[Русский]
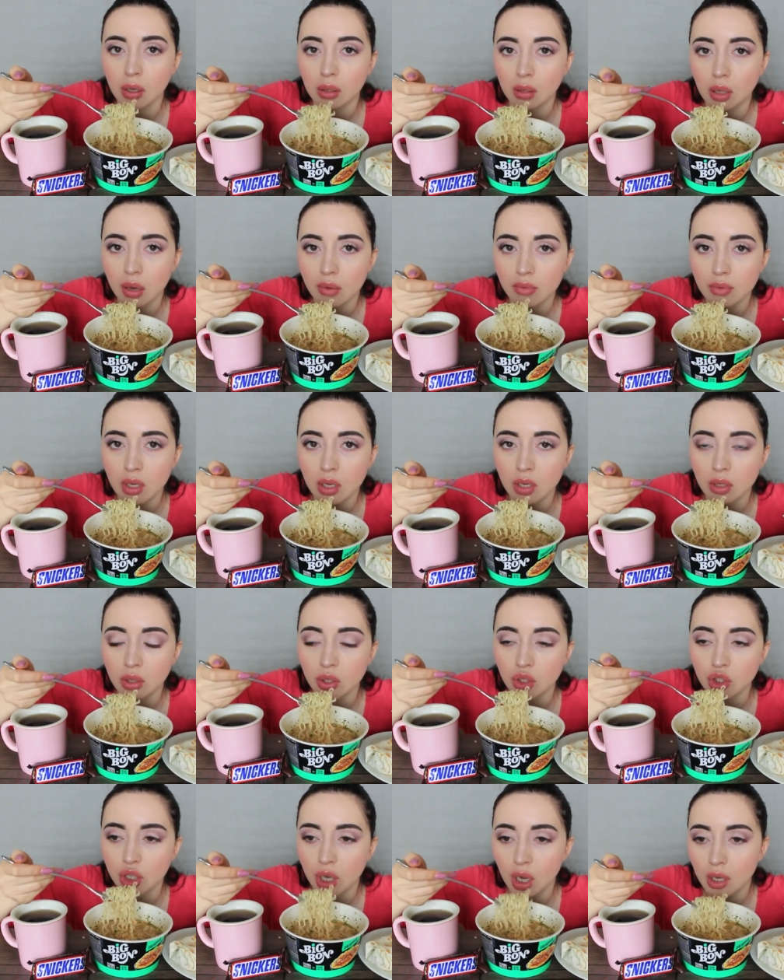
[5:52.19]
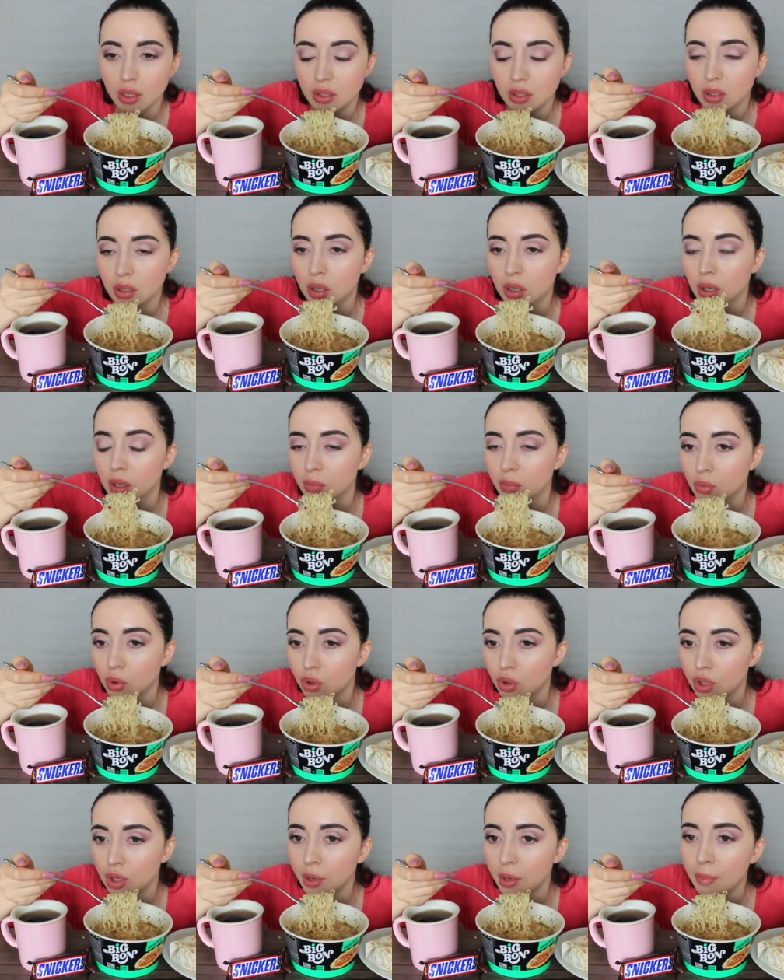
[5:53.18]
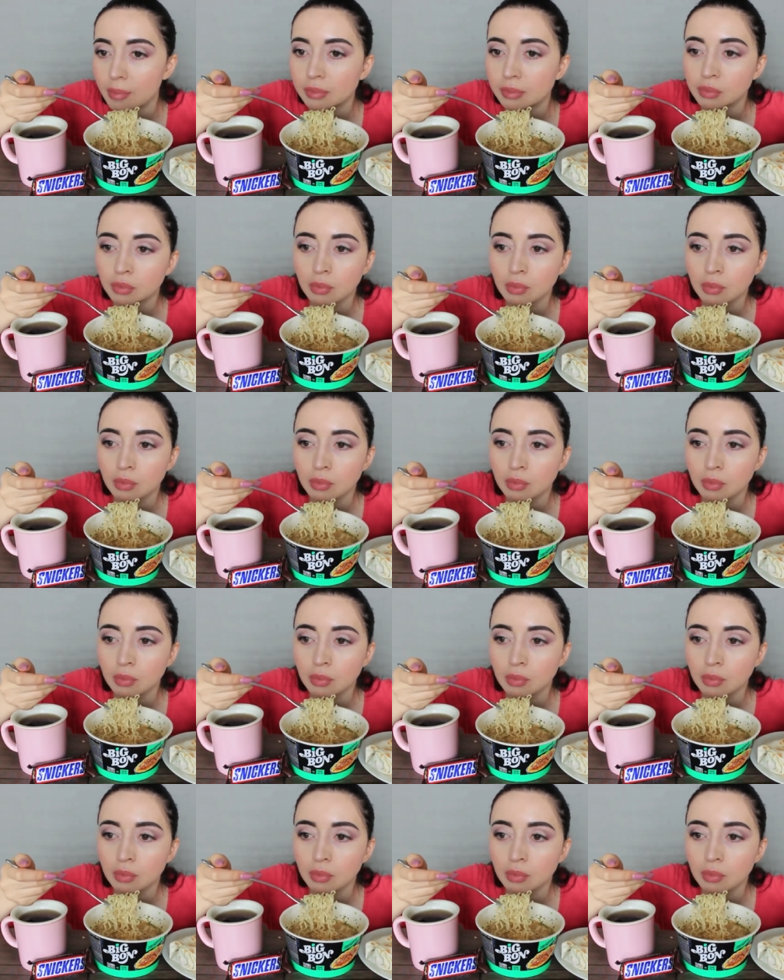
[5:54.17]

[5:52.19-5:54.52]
главное – это счастье, гармония.